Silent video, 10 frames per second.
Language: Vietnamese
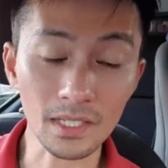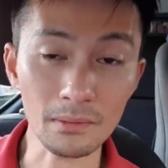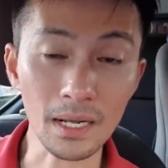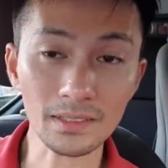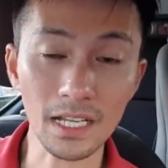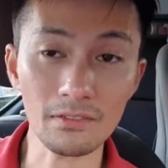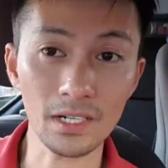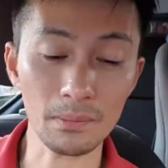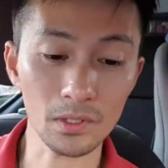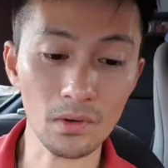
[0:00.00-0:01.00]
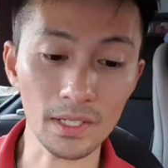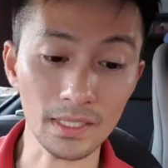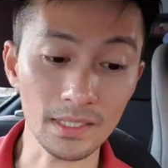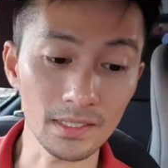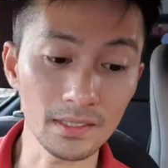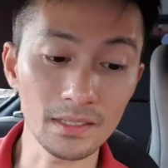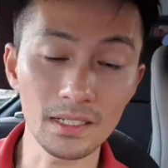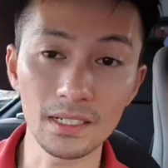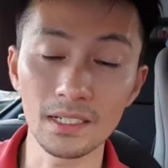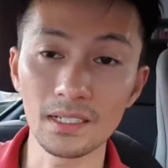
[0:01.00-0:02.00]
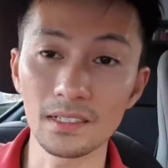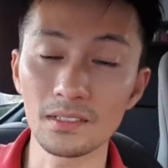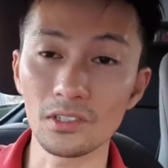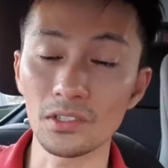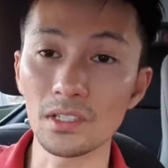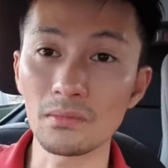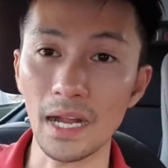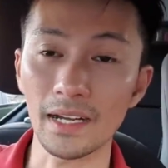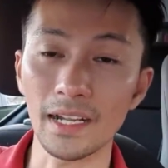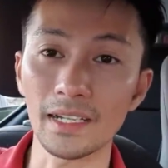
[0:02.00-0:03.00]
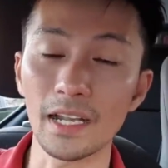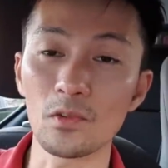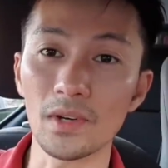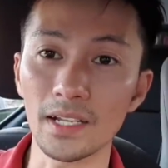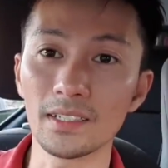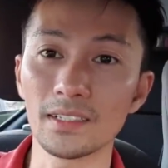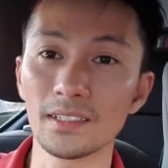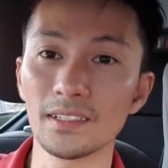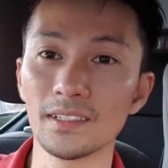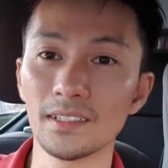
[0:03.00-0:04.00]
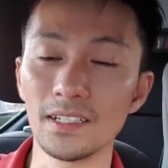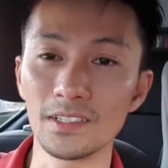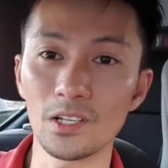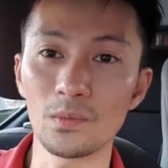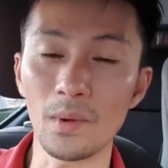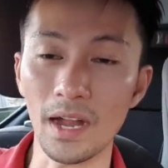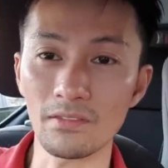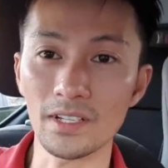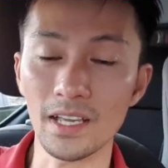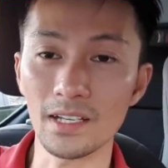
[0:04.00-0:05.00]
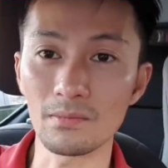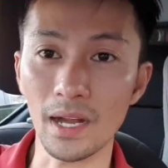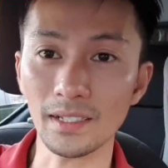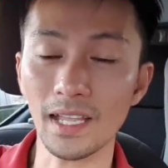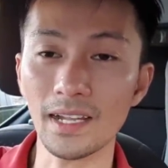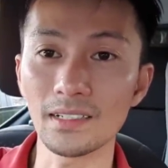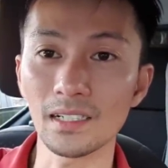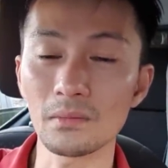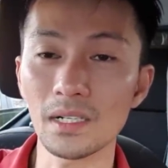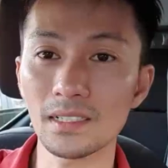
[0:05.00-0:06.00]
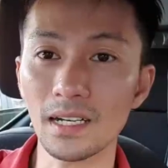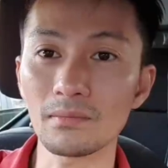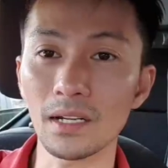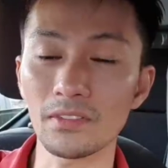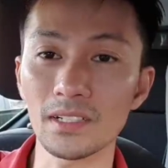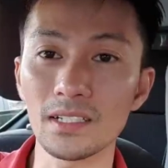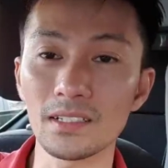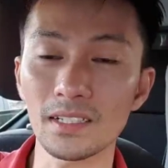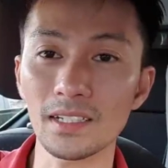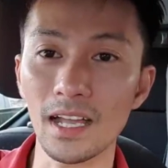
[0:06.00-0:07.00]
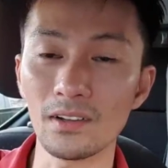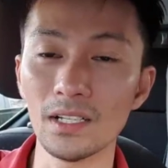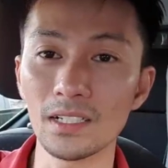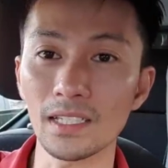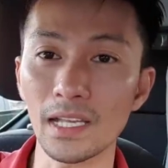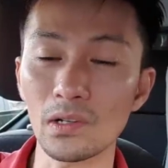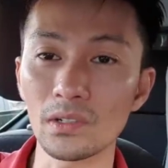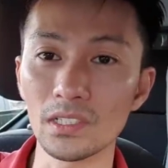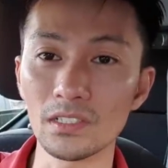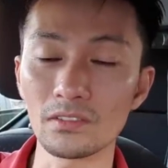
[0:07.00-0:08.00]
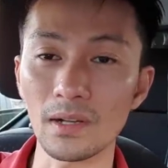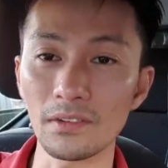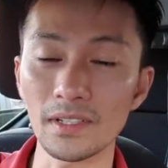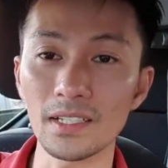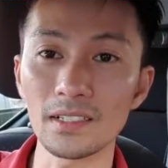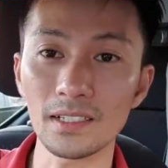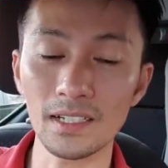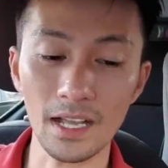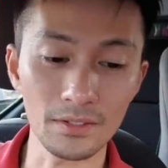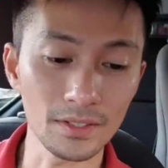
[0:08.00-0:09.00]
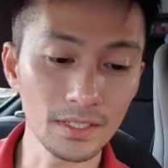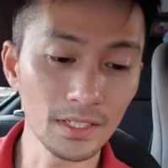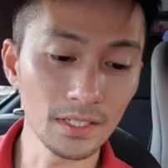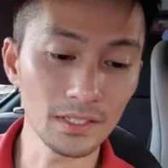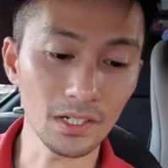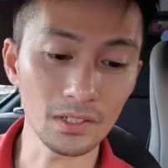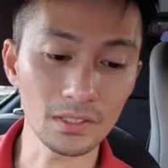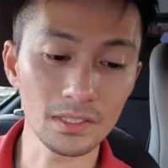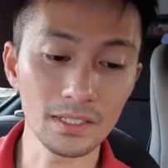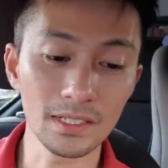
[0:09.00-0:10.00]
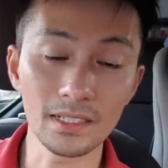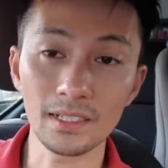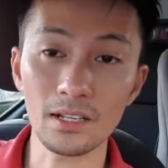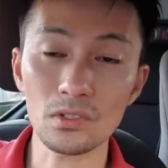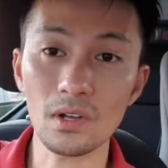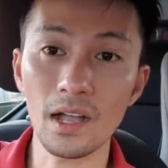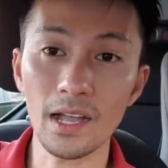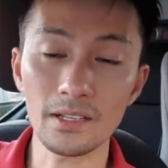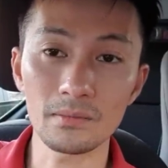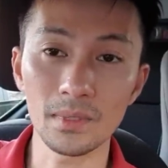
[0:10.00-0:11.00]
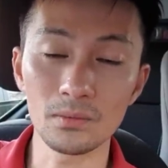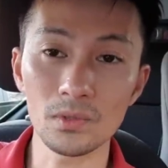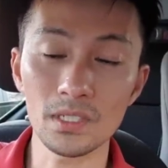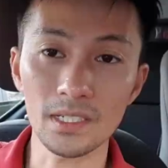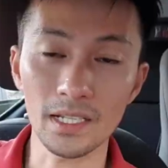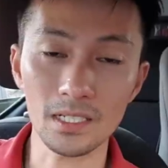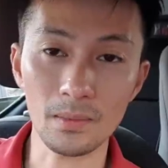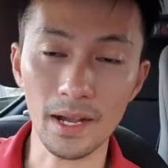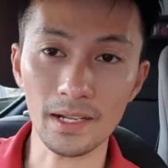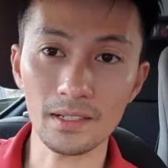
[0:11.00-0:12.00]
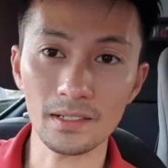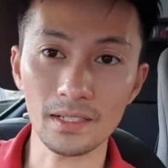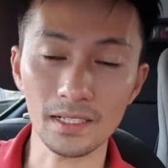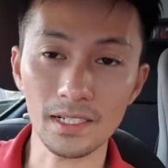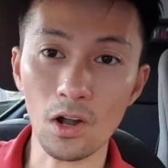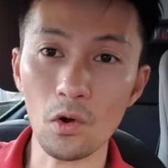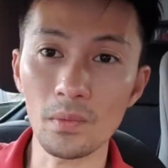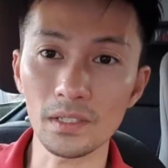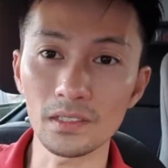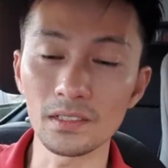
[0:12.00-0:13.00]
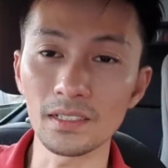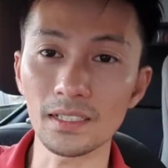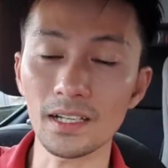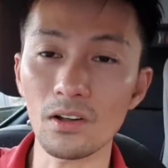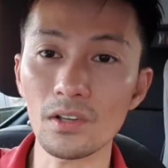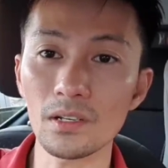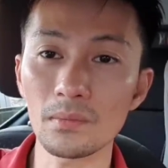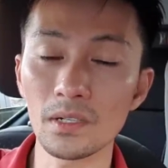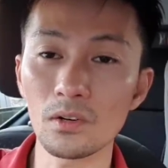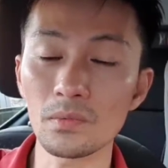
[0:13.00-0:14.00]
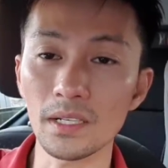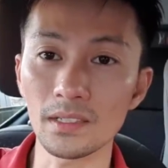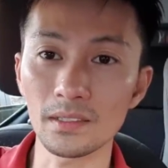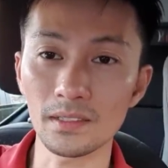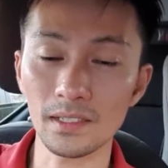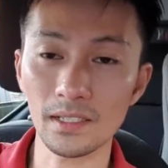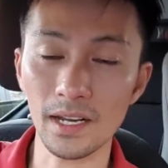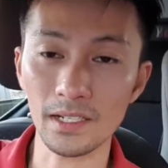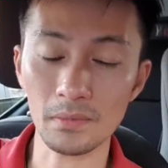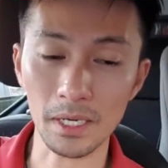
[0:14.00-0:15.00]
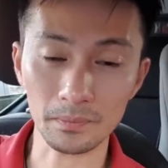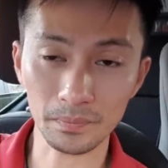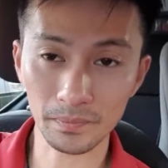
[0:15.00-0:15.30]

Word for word: Thì bắt tay vào lập kế hoạch tài chính cho chính bạn ngay ngày hôm nay, để cho bạn và gia đình bạn thấy được cái bức tranh bạn phải đi như thế nào, thấy con đường của bạn phải đi như thế nào. Rồi, cái số hai mình muốn chia sẻ với các bạn á, là cái câu mà thường người ta nói ở bên Úc này như thế này các bạn: